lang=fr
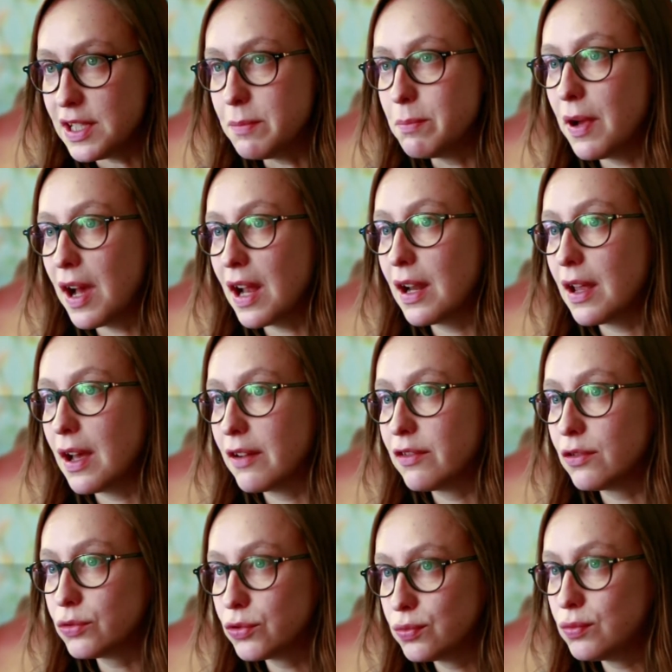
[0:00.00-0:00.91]
il parle
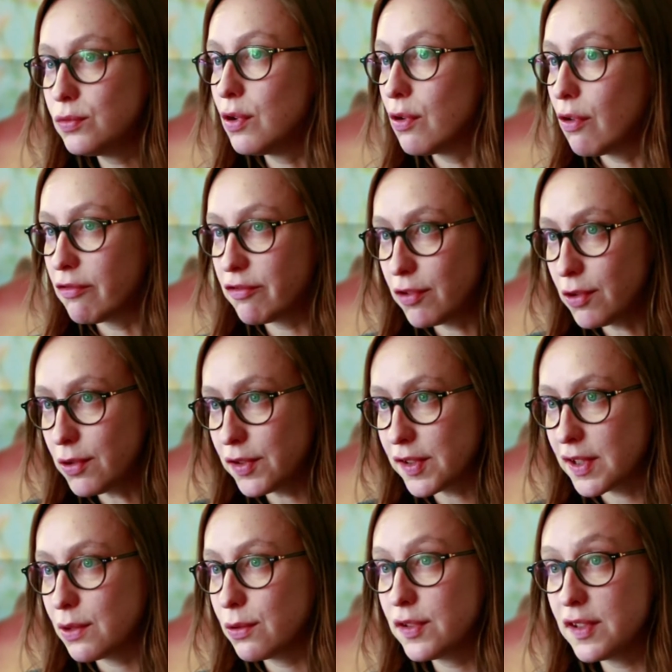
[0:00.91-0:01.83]
avant tout de l'enfance
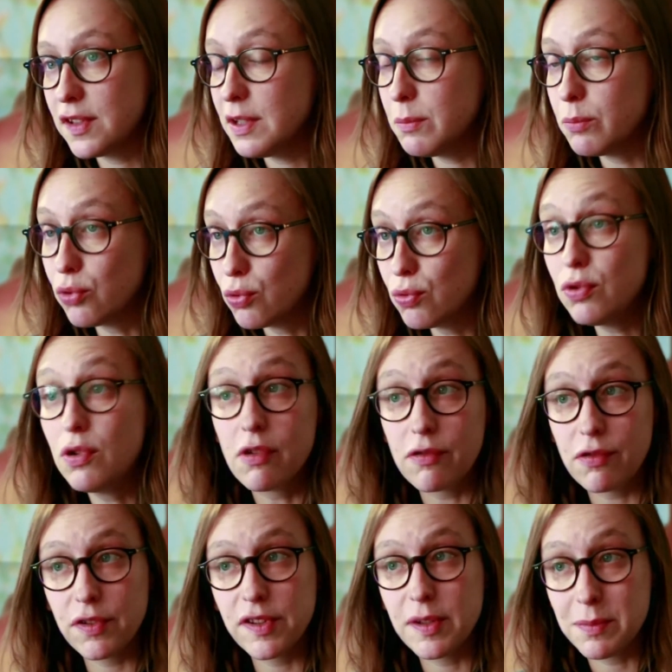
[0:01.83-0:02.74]
et aussi beaucoup de
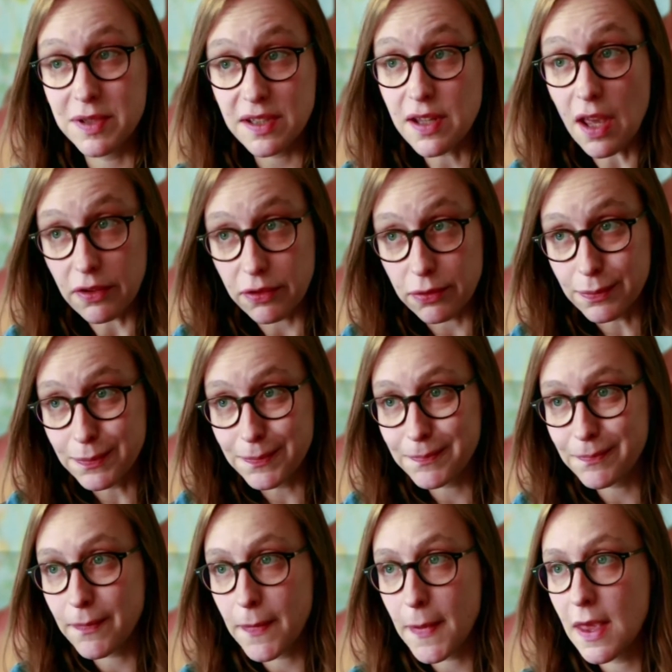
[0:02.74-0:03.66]
l'enfance des petits garçons.
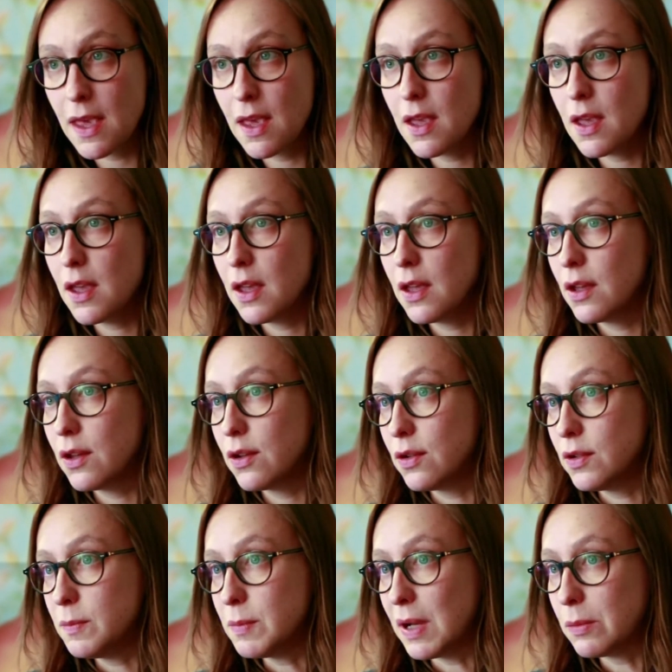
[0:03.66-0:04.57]

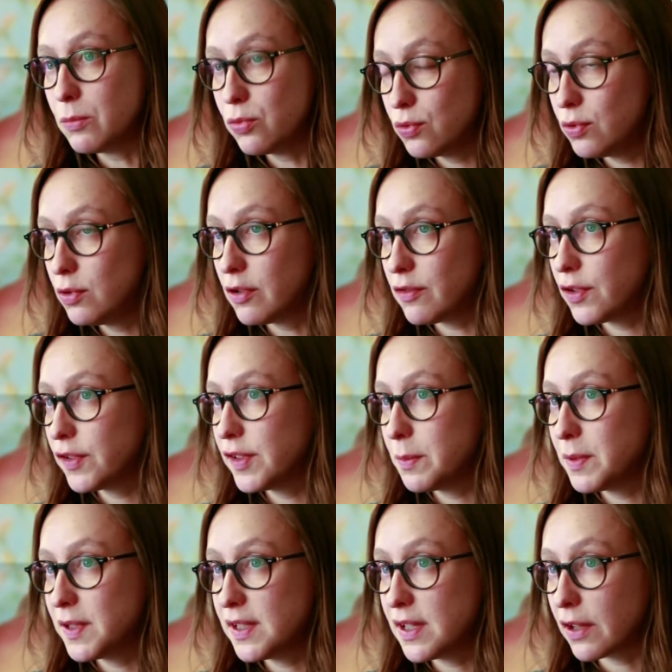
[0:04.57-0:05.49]
Euh, il parle beaucoup de l'enfance des
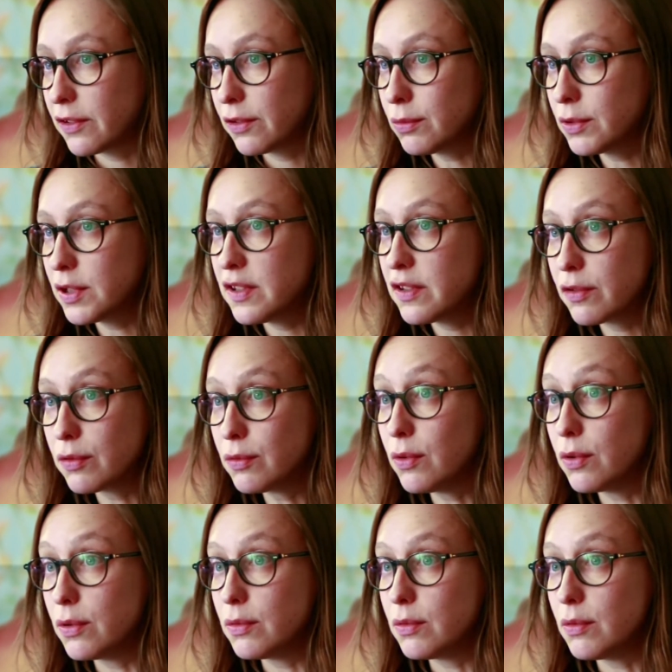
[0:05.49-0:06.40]
petits garçons qui
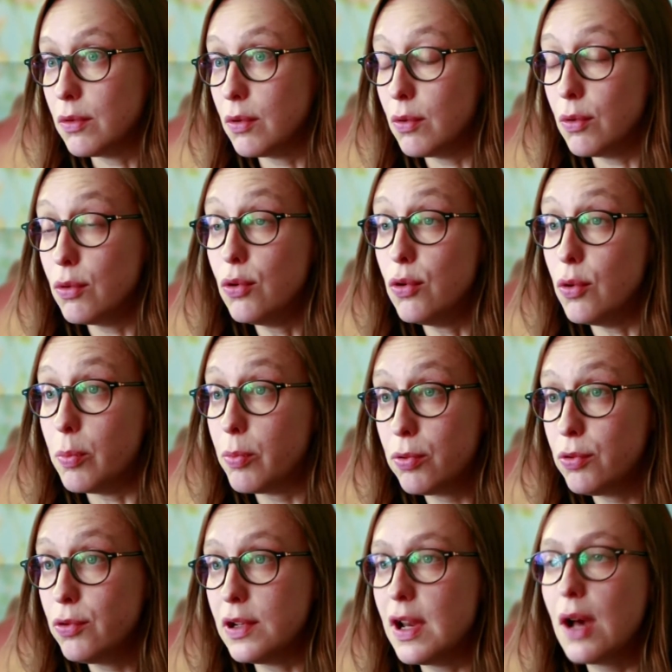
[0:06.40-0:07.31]
sont euh, le
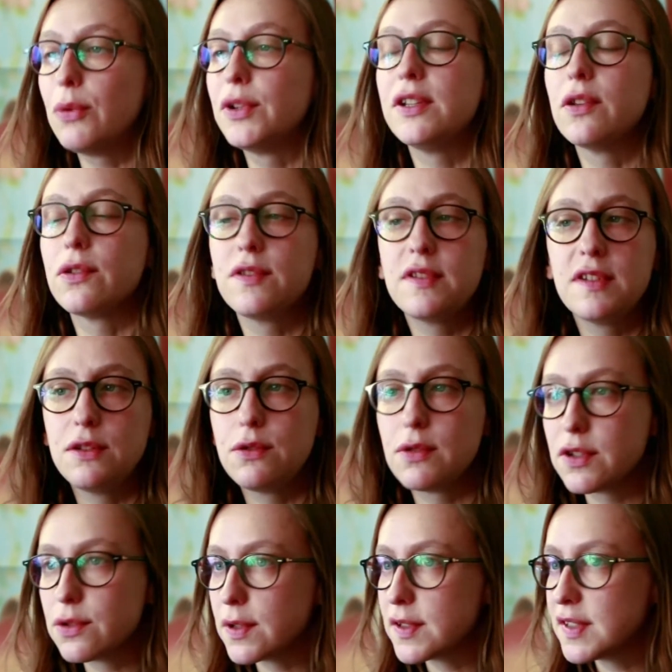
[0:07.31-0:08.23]
plus. Là, on est dans une
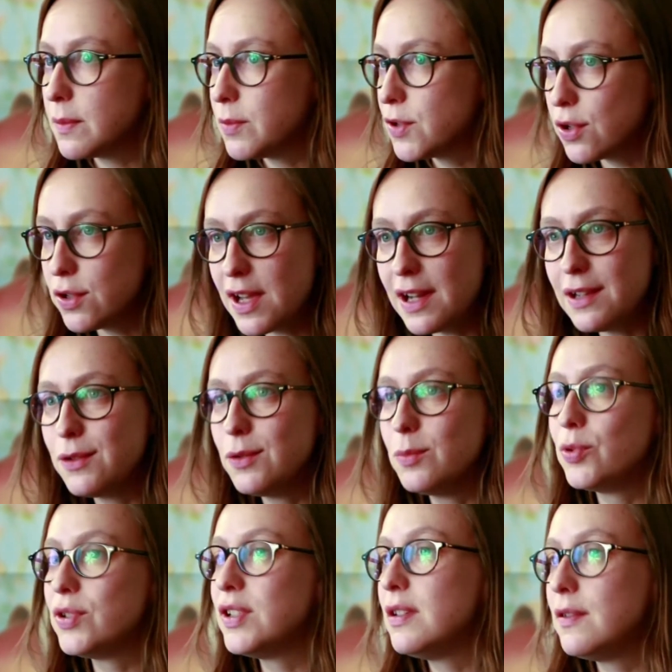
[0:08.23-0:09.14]
situation exceptionnelle d'une
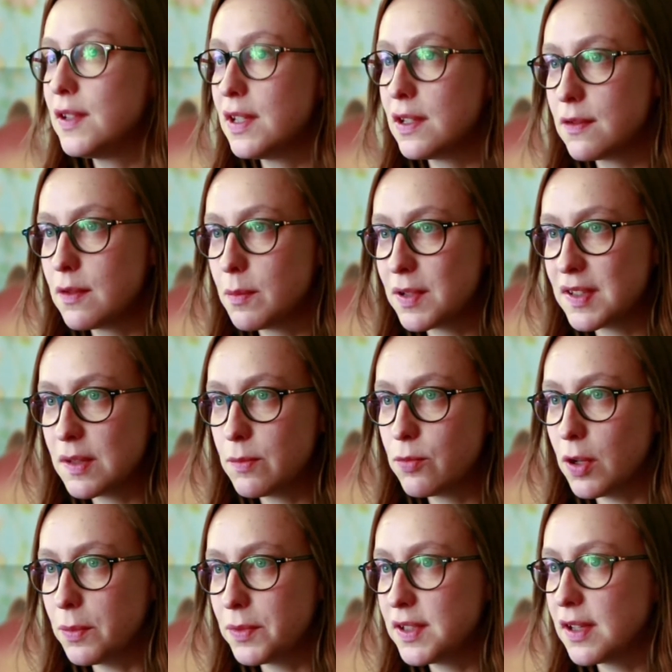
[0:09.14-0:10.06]
petite fille qui se fait
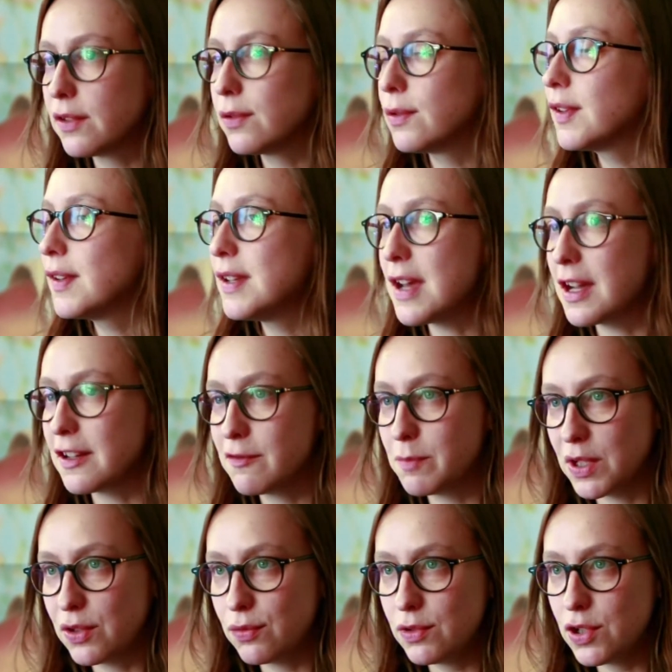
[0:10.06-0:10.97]
pour un petit garçon, ça n'arrive
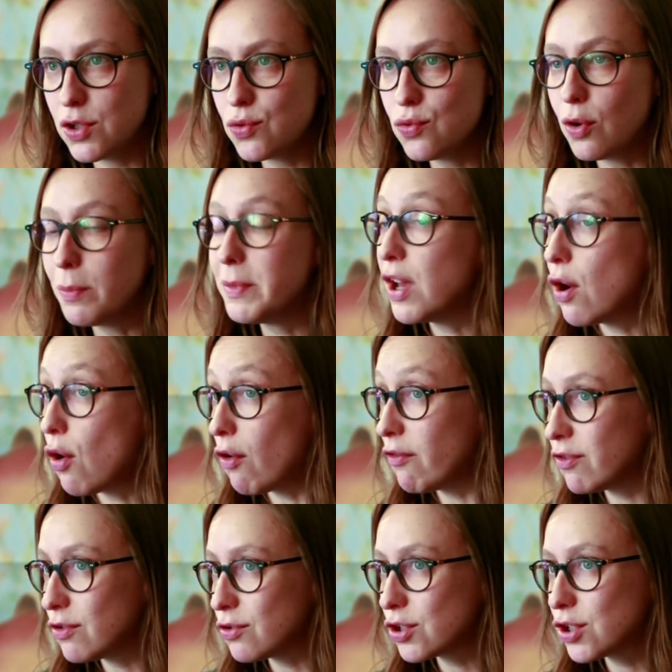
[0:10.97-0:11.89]
pas tous les jours. Mais en
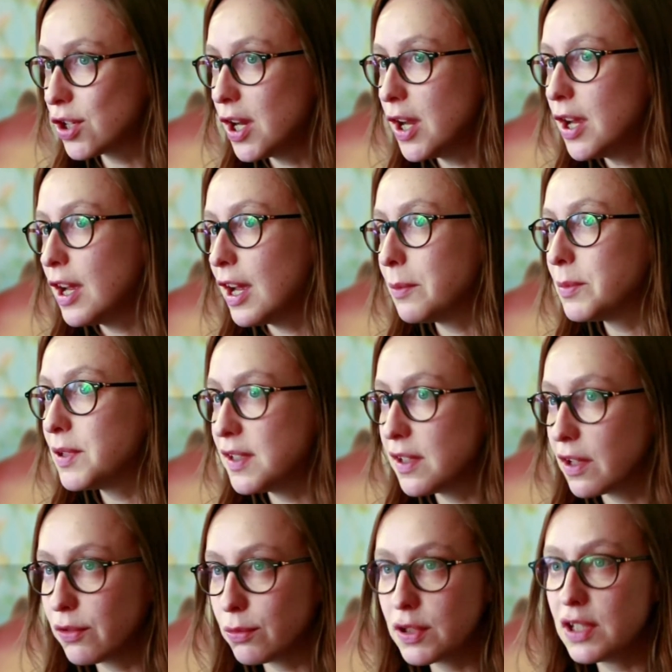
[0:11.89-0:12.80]
revanche, un petit
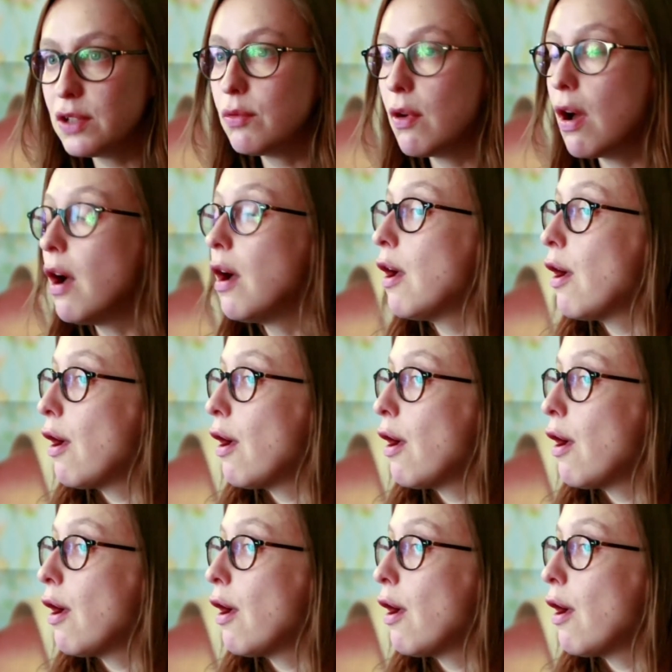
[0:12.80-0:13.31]
garçon qui doit